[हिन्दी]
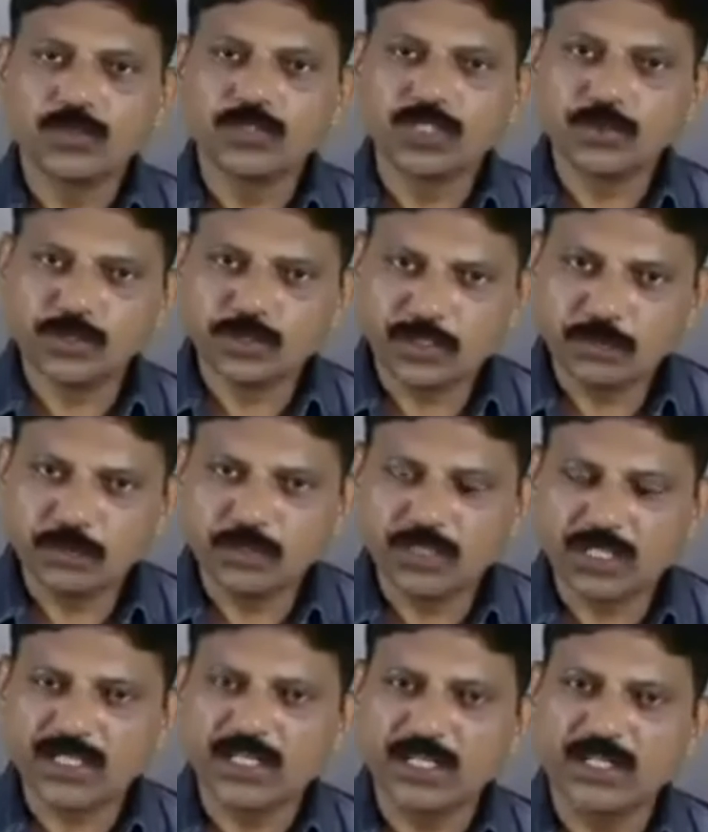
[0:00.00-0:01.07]
उनसे क्वेश्चन
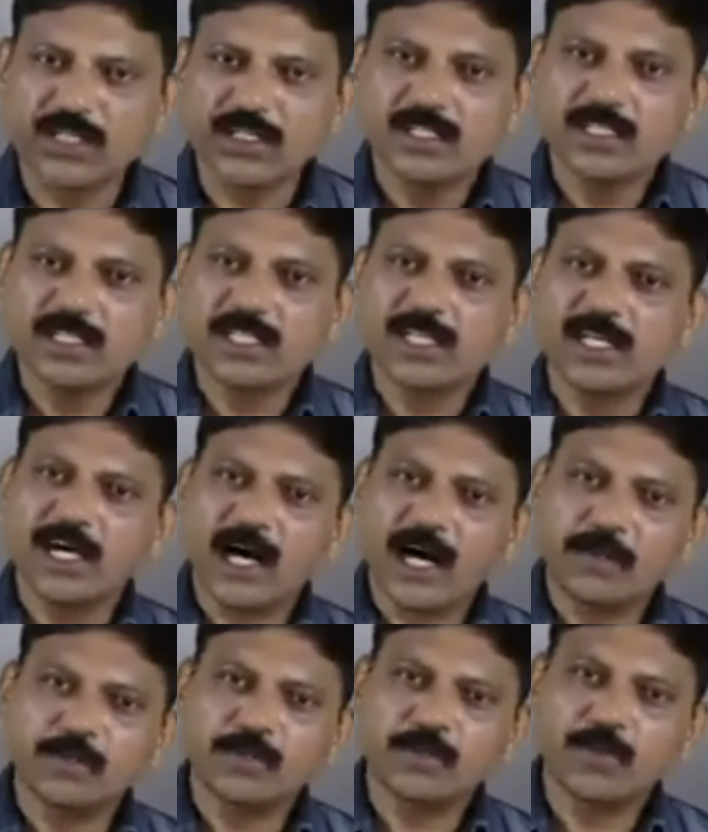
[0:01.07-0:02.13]
पूछा गया कि
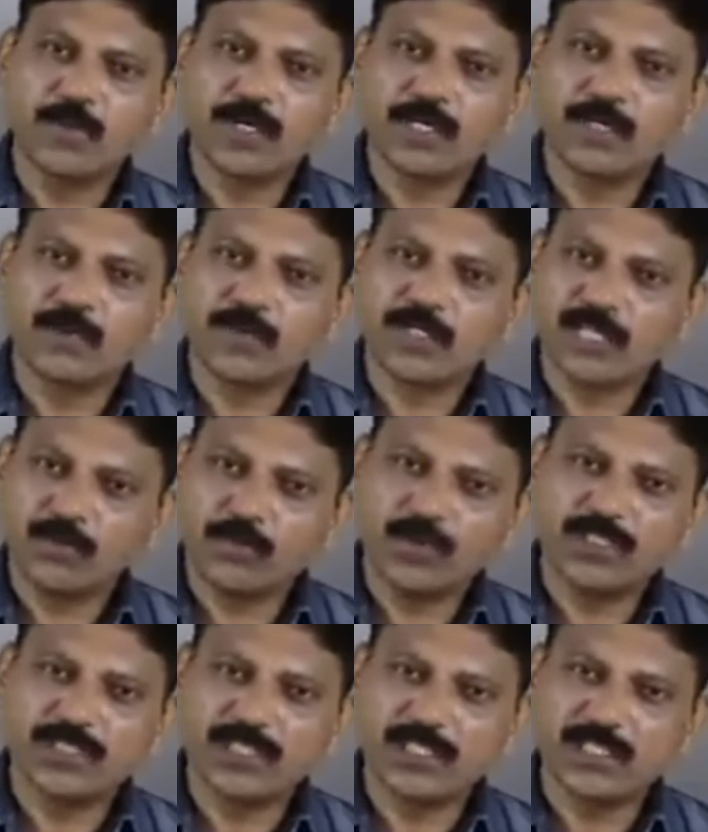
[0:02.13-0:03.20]
आप जो बोल रहे हो क्या
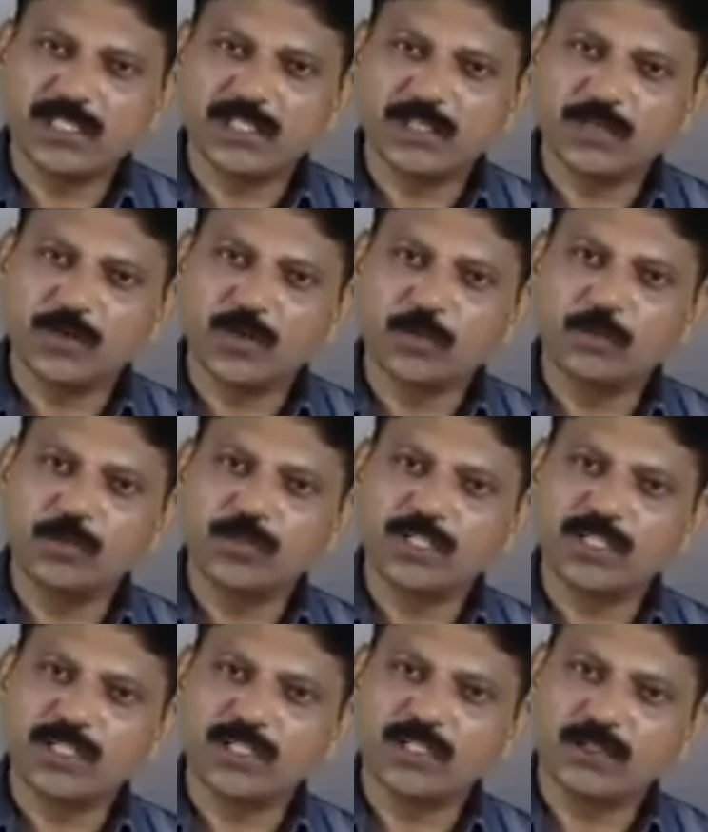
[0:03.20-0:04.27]
वही सही है और
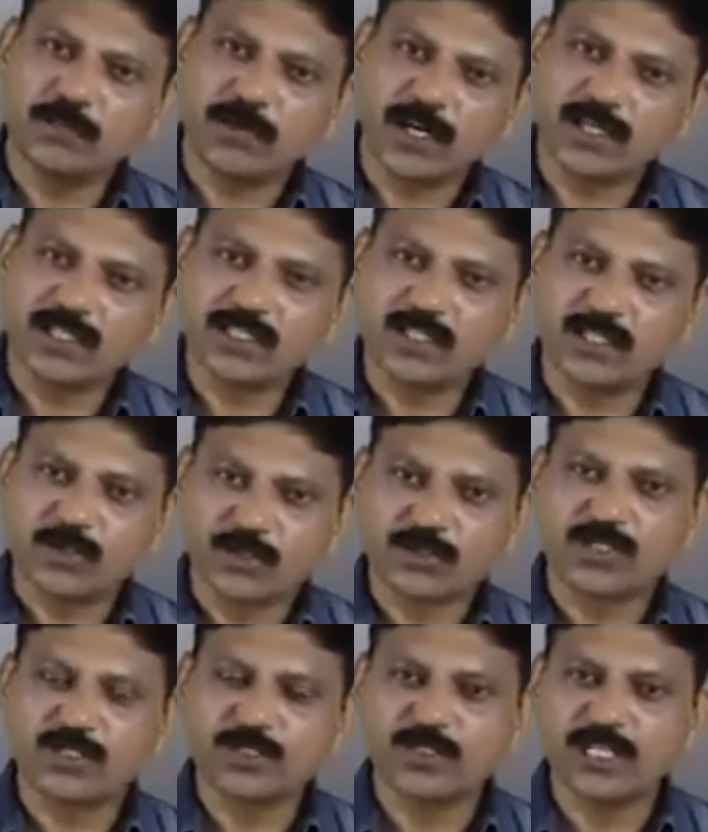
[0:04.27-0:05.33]
पूरे भारत के
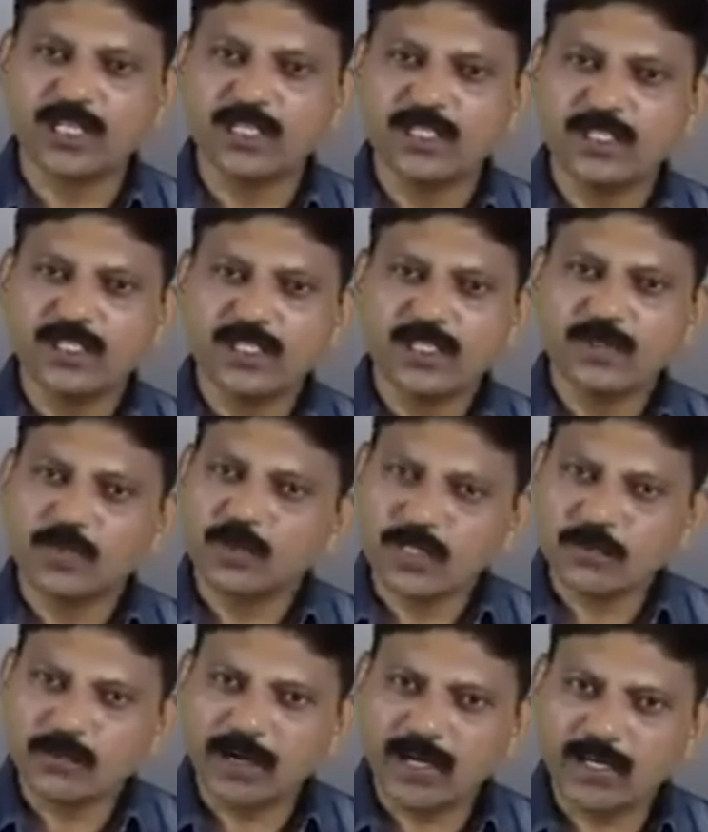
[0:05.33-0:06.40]
डॉक्टर जो है वो
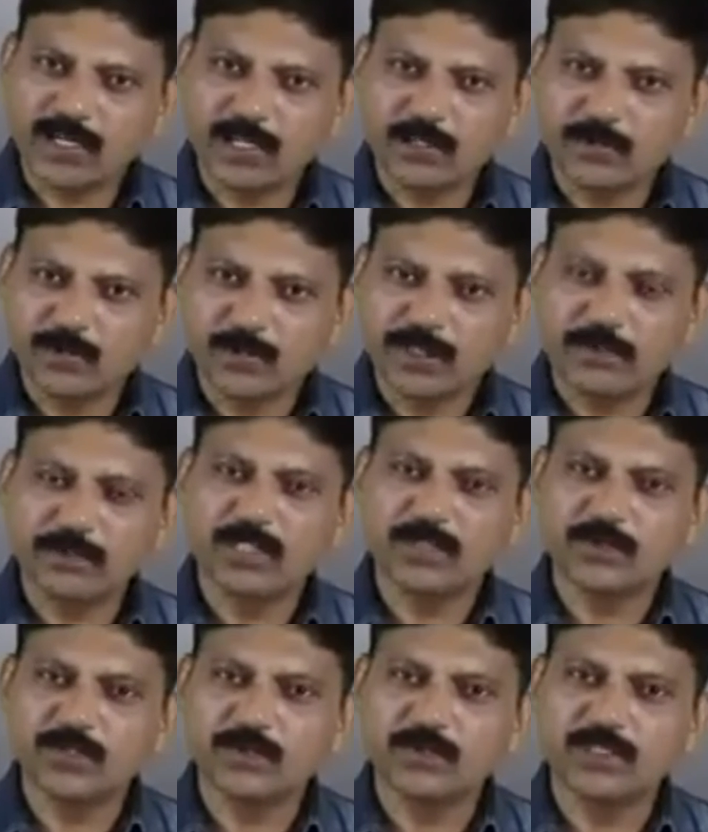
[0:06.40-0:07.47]
क्या पागल है उनको नहीं पता
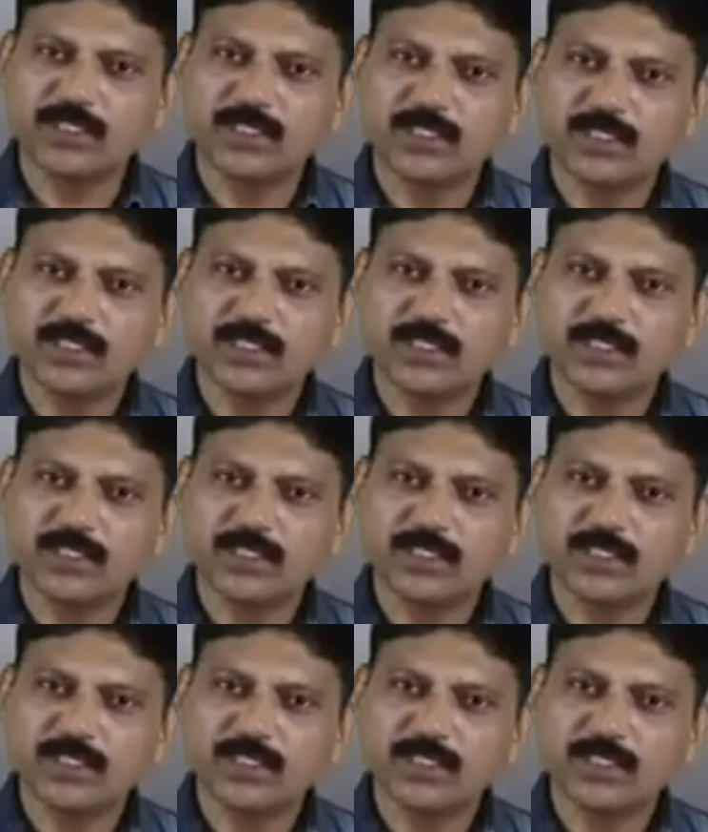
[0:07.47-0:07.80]
कुछ भी